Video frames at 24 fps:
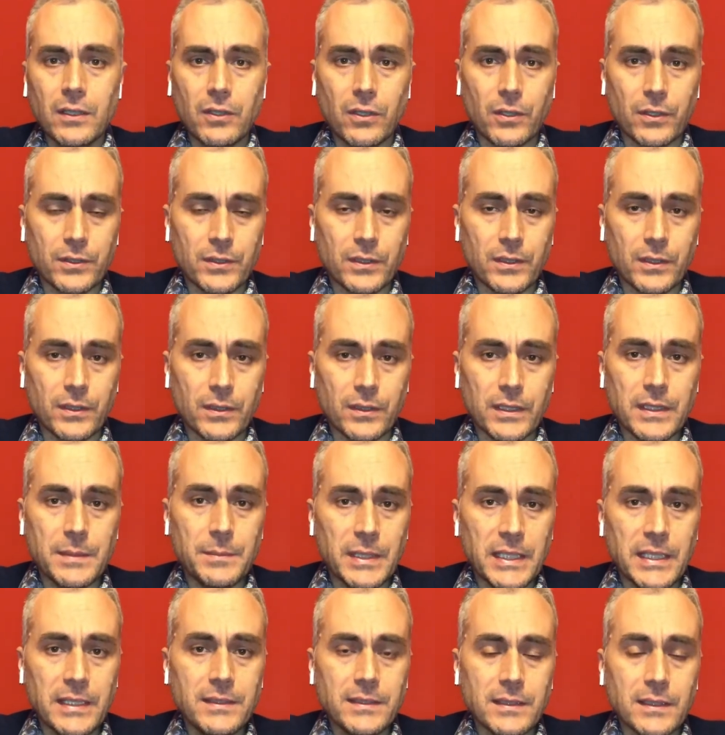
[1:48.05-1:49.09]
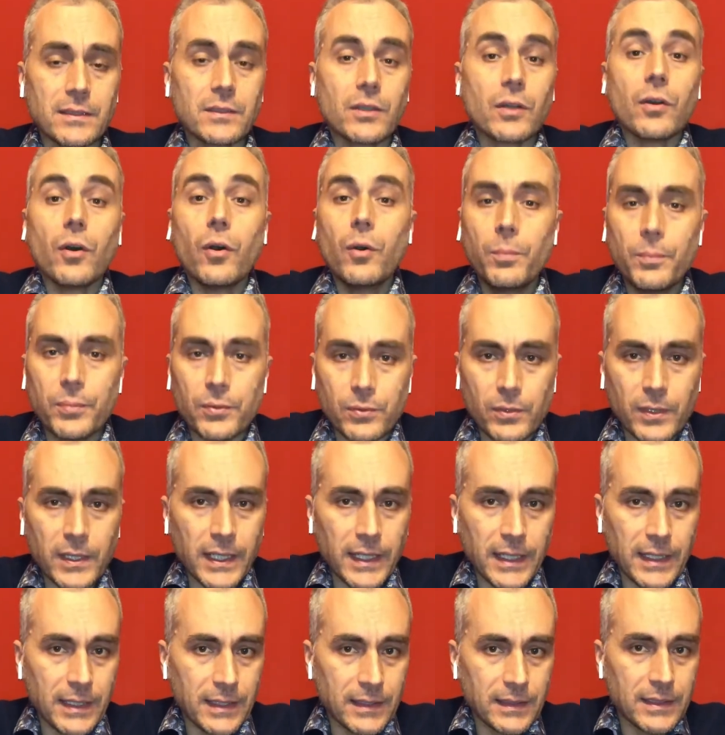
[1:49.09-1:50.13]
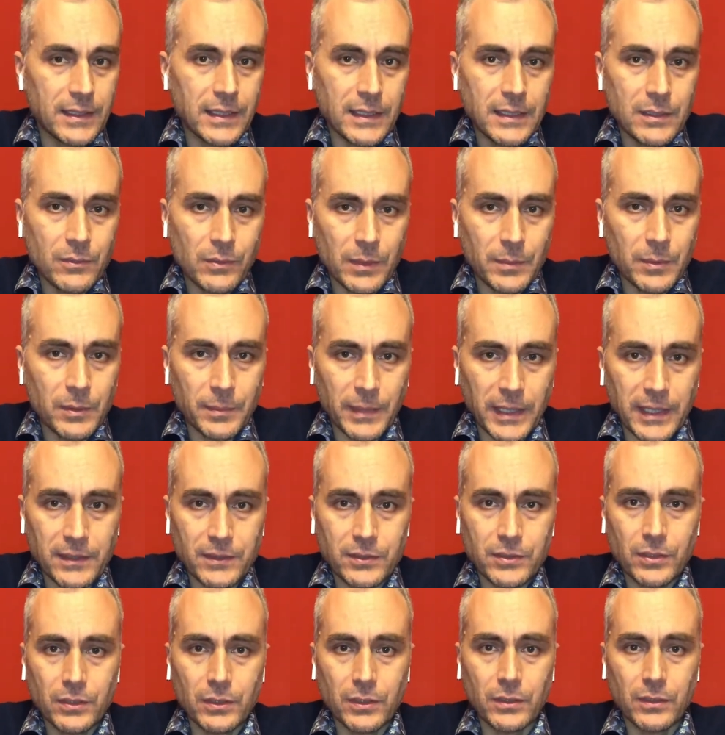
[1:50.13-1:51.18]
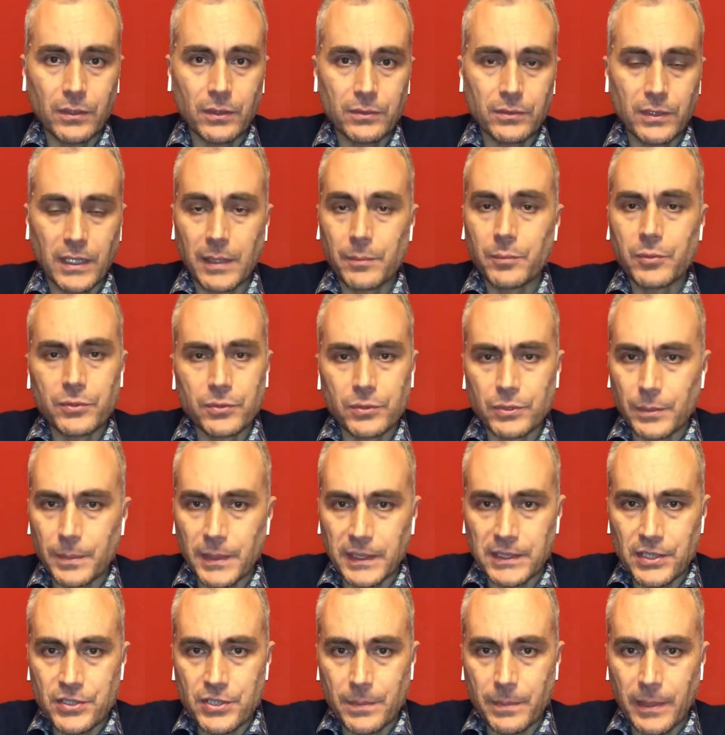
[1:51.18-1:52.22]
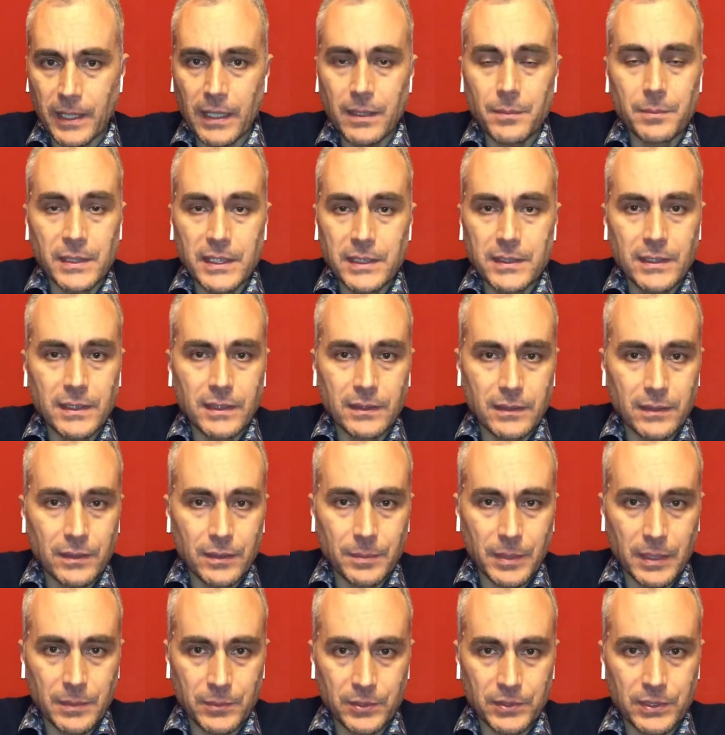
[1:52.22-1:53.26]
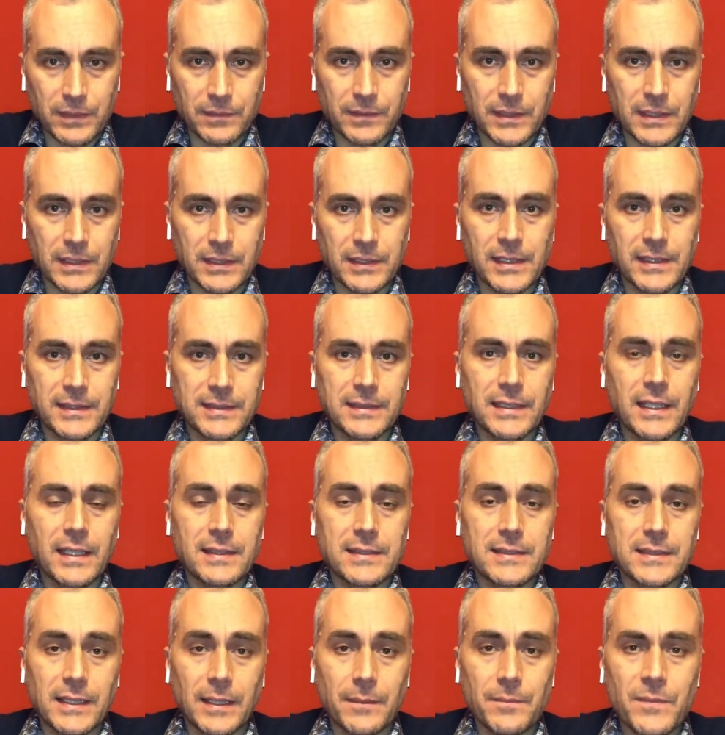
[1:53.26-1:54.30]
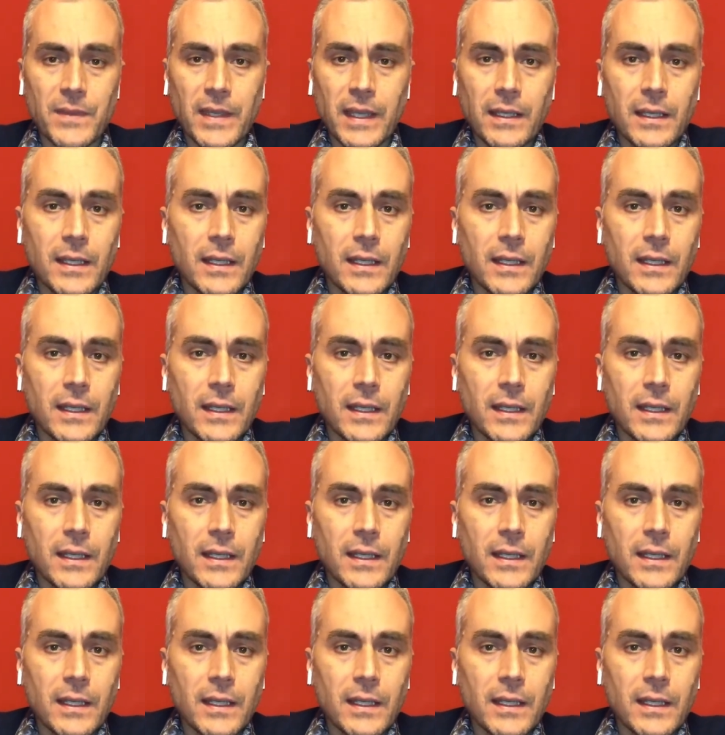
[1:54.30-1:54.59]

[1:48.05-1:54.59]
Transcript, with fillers: con eh, i meeting oppure chi in quel momento non ha potuto partecipare al meeting eh, per motivi di assenza.